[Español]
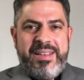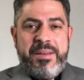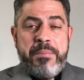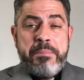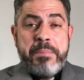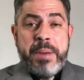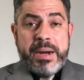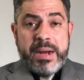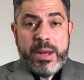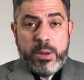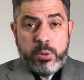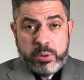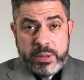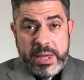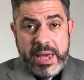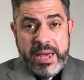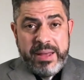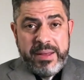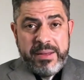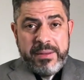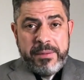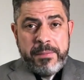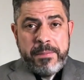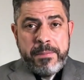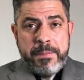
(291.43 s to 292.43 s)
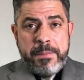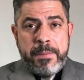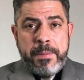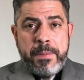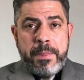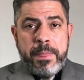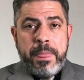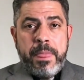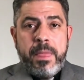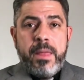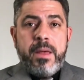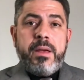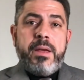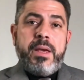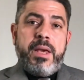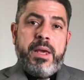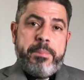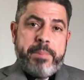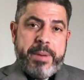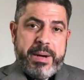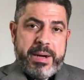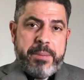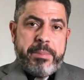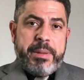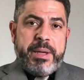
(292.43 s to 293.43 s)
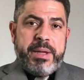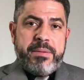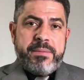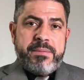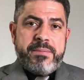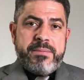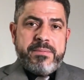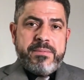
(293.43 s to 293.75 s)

para usted y para mí.